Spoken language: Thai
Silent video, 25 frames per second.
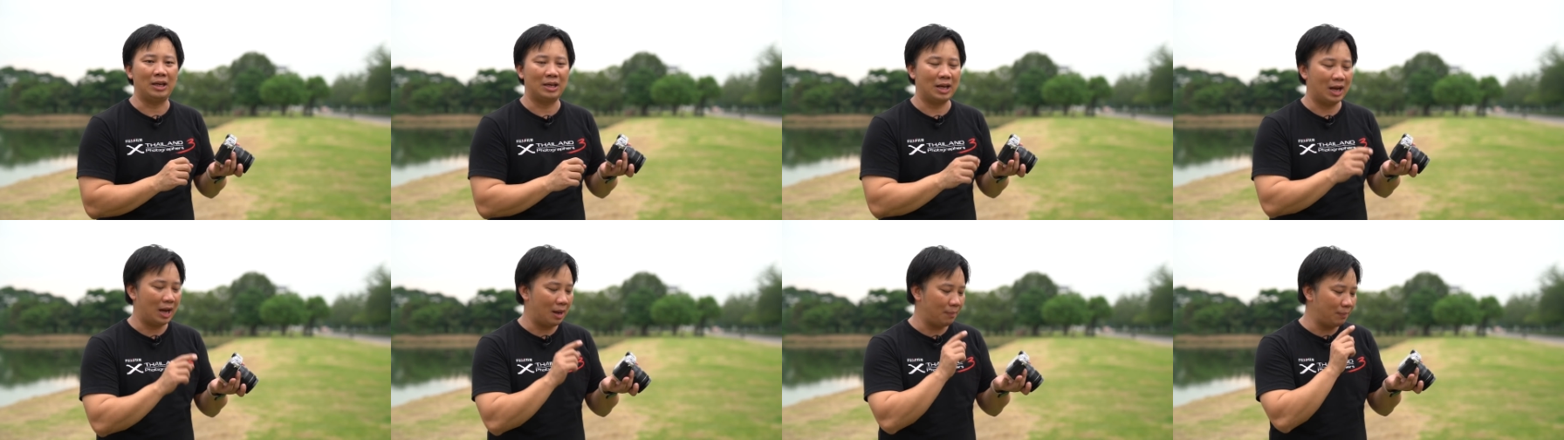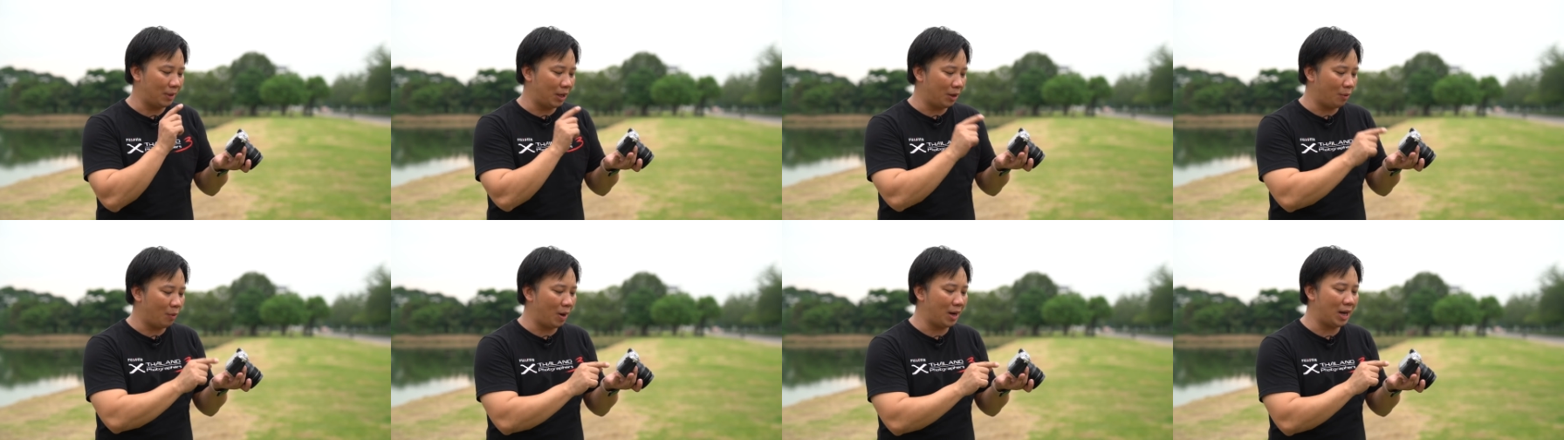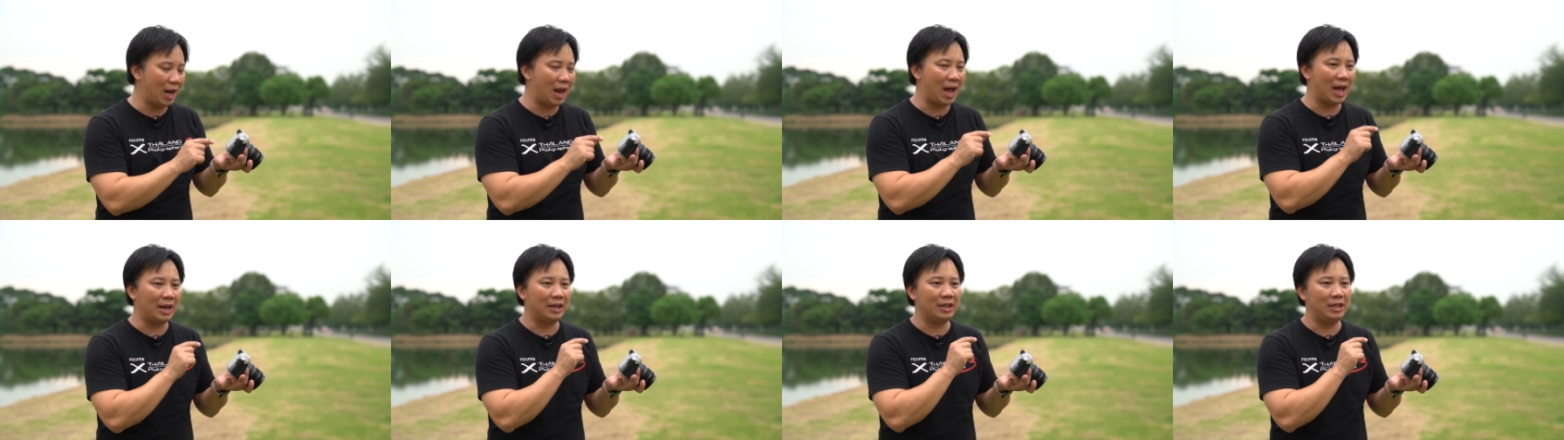นะครับแล้วเว
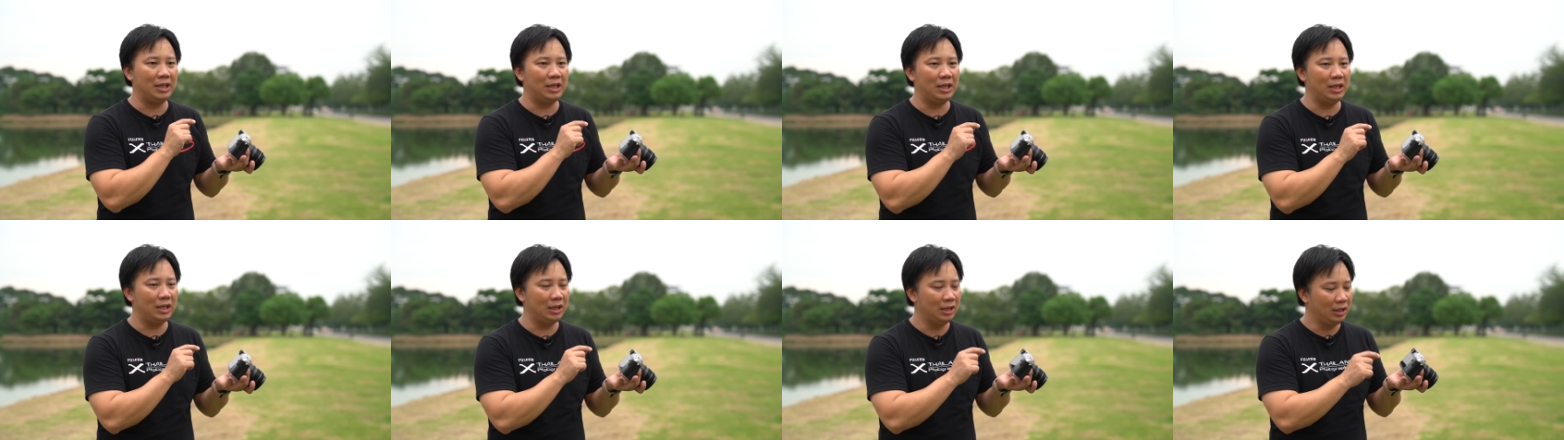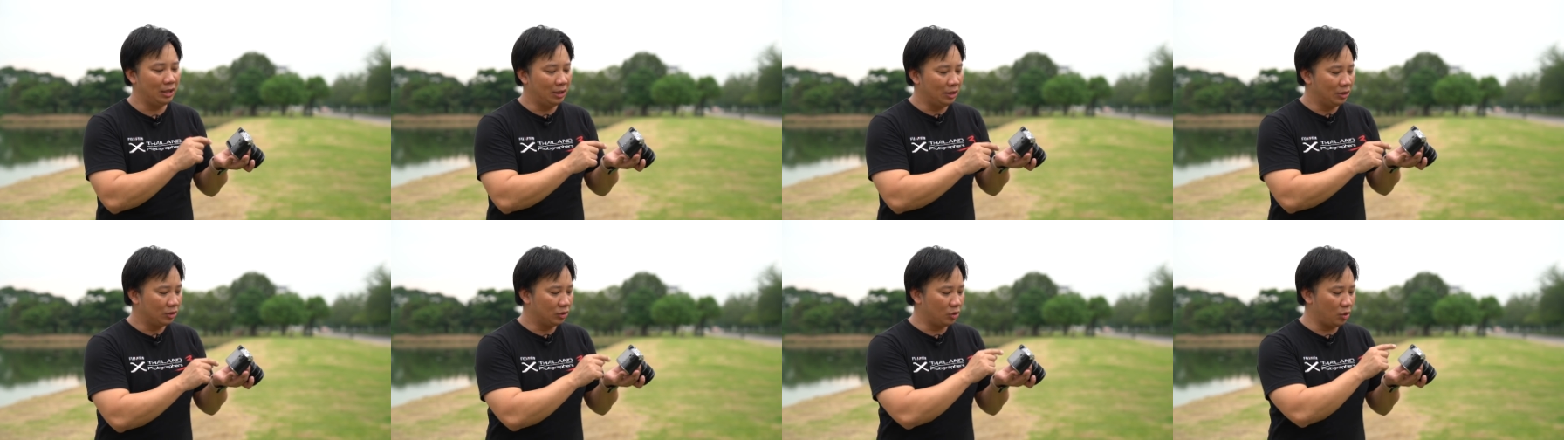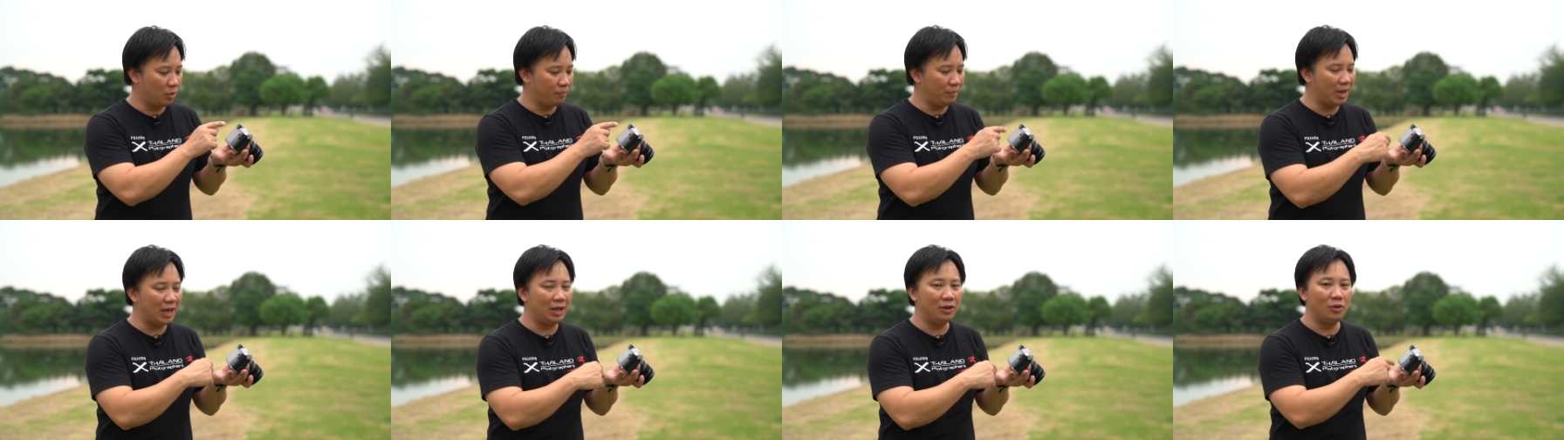ลาที่
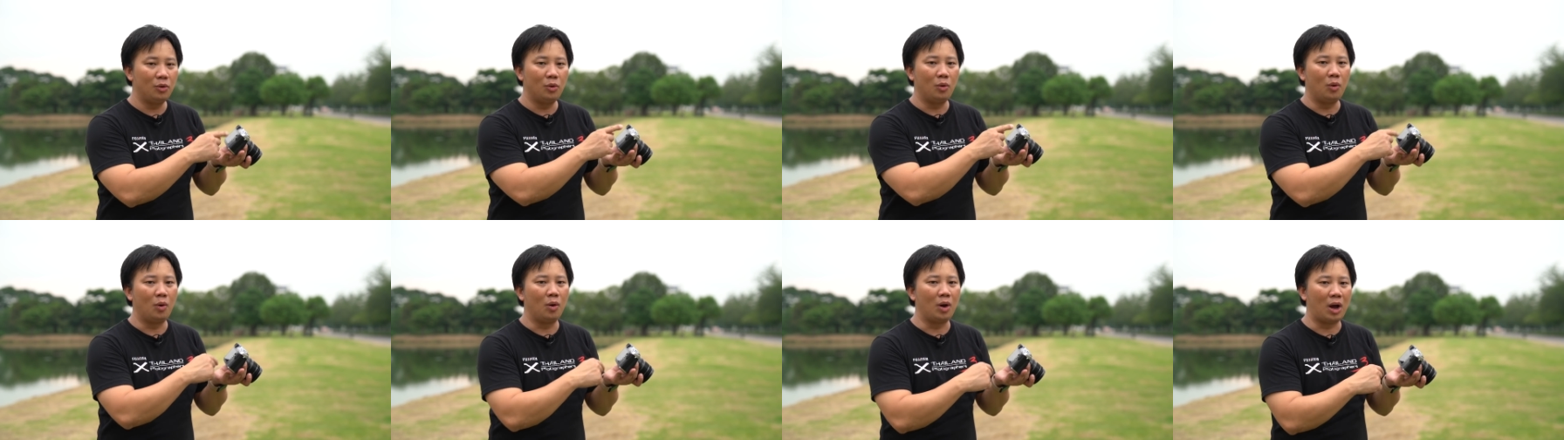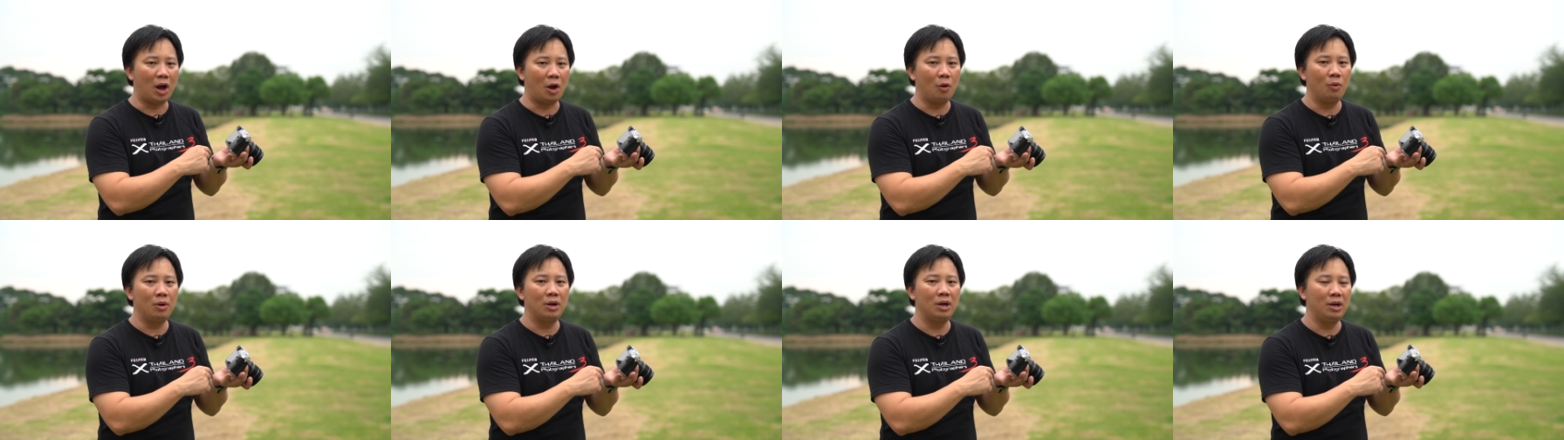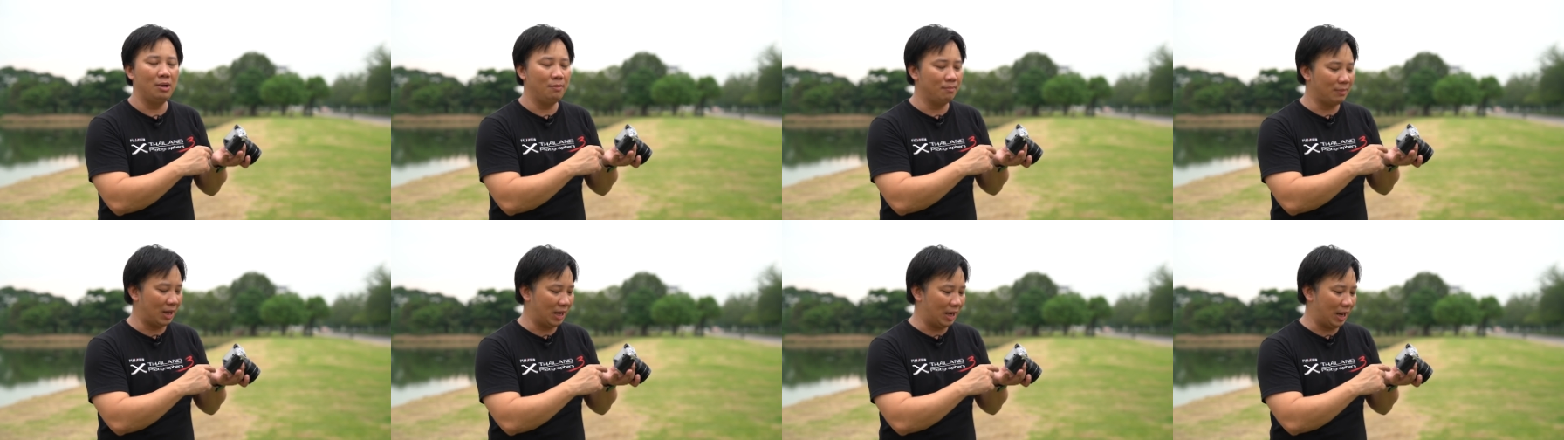ตัวเมนูเขา
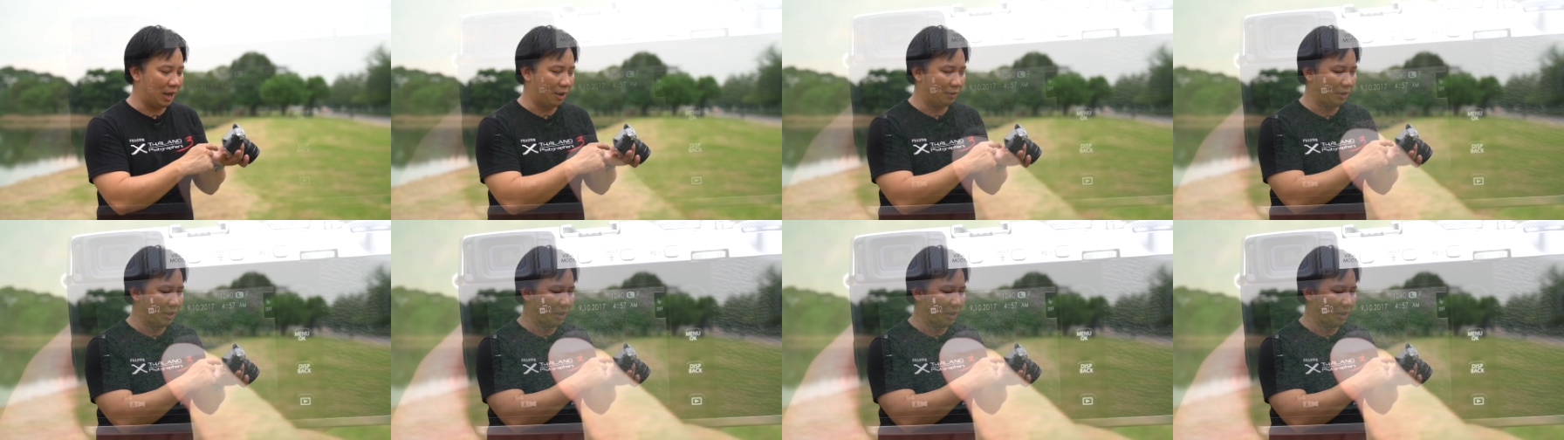ขึ้นมาแล้ว